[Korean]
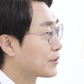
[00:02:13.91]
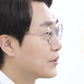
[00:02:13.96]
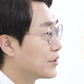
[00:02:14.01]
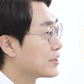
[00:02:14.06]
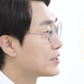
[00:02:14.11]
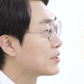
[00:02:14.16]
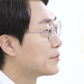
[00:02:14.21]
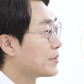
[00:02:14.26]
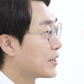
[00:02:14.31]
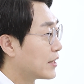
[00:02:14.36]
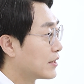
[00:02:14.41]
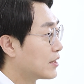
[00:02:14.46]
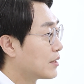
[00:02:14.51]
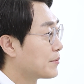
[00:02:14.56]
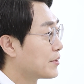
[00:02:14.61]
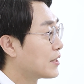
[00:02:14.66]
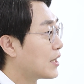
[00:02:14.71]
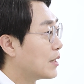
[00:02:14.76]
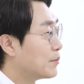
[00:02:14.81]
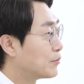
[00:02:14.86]
또 열심히 안
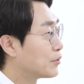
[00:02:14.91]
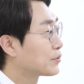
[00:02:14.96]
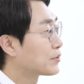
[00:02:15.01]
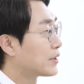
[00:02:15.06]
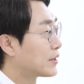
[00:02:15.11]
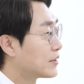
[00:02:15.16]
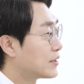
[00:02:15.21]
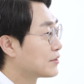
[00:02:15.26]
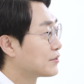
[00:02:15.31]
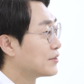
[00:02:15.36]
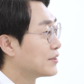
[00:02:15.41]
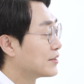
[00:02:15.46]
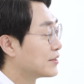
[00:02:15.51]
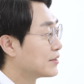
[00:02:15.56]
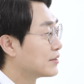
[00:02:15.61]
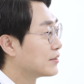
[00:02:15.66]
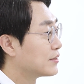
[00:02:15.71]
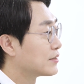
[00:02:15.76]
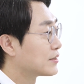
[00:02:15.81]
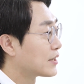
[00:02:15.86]
하면 아무것도 안 할 수 있는
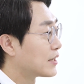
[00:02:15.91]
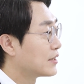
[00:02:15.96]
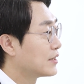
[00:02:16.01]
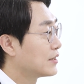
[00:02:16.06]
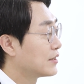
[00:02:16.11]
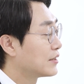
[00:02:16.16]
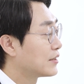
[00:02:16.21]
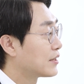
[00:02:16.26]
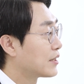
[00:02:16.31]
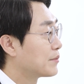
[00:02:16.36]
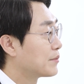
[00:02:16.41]
자리이기